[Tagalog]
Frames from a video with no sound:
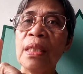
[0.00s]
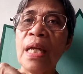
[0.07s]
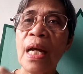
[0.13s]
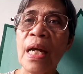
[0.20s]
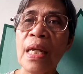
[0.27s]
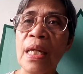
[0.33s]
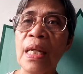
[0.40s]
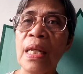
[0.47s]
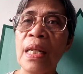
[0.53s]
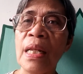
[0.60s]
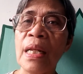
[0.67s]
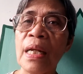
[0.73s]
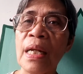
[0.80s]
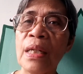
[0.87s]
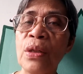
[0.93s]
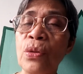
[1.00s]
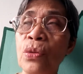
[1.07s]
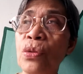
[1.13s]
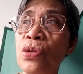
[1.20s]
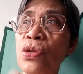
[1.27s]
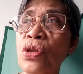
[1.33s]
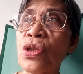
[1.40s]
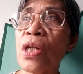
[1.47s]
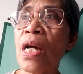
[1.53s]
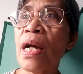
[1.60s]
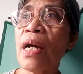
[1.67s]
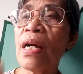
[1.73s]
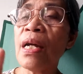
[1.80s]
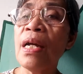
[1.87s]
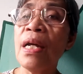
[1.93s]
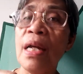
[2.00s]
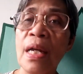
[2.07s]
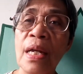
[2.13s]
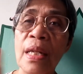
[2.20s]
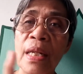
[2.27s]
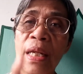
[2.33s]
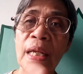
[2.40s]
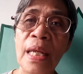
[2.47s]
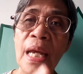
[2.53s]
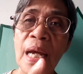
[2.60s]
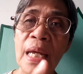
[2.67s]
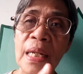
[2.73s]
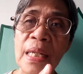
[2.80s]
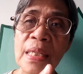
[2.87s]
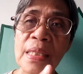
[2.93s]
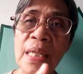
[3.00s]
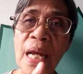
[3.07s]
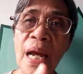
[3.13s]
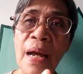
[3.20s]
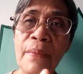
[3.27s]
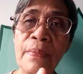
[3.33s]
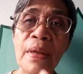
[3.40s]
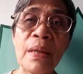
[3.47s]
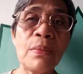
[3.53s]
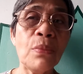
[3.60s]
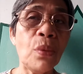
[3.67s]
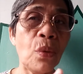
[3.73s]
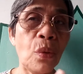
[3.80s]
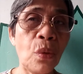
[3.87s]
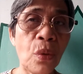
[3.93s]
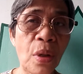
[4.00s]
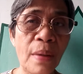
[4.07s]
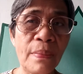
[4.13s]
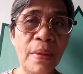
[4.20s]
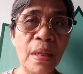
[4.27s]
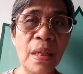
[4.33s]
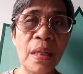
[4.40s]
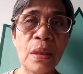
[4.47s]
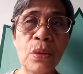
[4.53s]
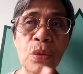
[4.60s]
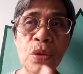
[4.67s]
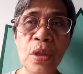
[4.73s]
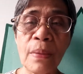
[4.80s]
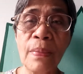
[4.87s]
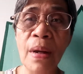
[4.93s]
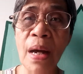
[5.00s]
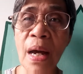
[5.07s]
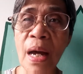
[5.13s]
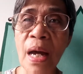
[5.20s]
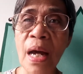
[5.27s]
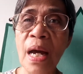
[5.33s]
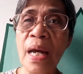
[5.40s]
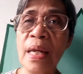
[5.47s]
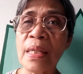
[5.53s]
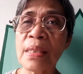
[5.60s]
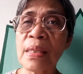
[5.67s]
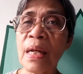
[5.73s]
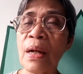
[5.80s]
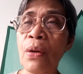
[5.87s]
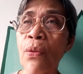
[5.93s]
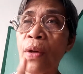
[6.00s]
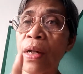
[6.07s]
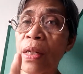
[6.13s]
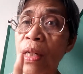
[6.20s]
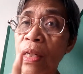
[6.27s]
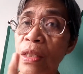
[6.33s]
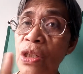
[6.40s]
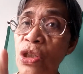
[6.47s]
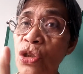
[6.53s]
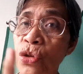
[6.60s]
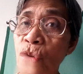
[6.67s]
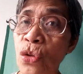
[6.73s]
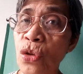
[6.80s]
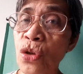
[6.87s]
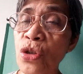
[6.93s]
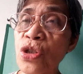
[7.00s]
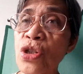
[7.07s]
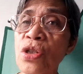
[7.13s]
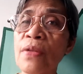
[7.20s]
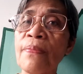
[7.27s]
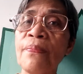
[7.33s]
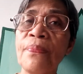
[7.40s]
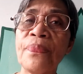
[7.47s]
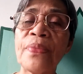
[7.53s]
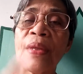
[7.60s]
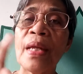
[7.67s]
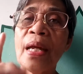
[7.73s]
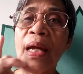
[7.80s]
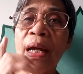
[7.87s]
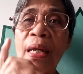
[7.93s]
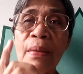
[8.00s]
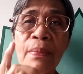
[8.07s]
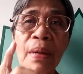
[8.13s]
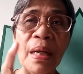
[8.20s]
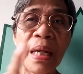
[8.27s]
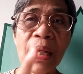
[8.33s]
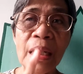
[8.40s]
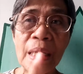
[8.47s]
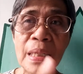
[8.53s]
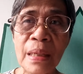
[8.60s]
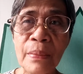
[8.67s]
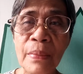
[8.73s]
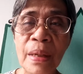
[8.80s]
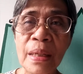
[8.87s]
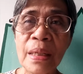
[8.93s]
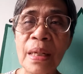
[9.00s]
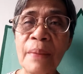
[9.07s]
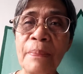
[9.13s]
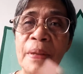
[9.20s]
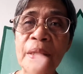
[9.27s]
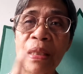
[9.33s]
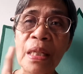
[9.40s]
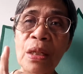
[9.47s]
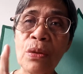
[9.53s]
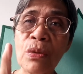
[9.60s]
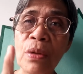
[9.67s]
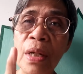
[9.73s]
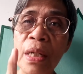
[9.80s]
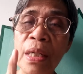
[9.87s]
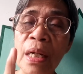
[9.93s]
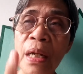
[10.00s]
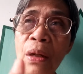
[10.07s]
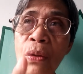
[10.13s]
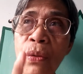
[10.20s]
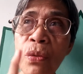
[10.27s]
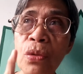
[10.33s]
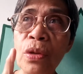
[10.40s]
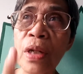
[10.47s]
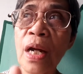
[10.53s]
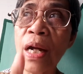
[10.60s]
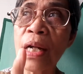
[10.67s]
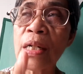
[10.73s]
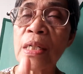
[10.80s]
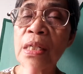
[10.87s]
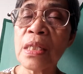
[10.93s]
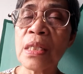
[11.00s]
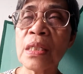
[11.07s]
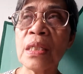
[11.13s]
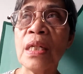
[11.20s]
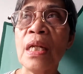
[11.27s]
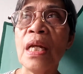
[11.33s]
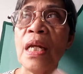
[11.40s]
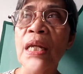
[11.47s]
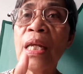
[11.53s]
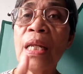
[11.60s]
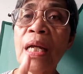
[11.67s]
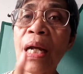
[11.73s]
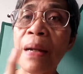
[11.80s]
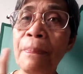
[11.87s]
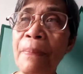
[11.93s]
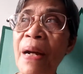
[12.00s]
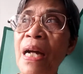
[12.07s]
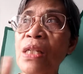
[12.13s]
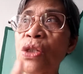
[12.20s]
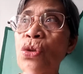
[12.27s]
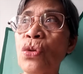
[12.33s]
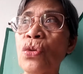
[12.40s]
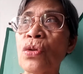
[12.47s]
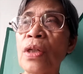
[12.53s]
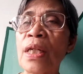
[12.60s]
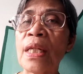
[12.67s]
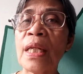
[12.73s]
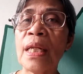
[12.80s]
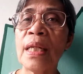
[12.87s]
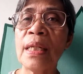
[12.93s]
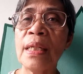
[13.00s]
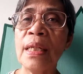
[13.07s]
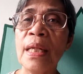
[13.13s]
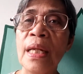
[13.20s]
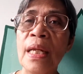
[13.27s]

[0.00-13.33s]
dahil nga doon sa nangyari sa amin. Buo kami dito sa bahay, sa awa ng Diyos ay magaling naman na pati yung anak kong nurse ay eh, nakapasok na rin.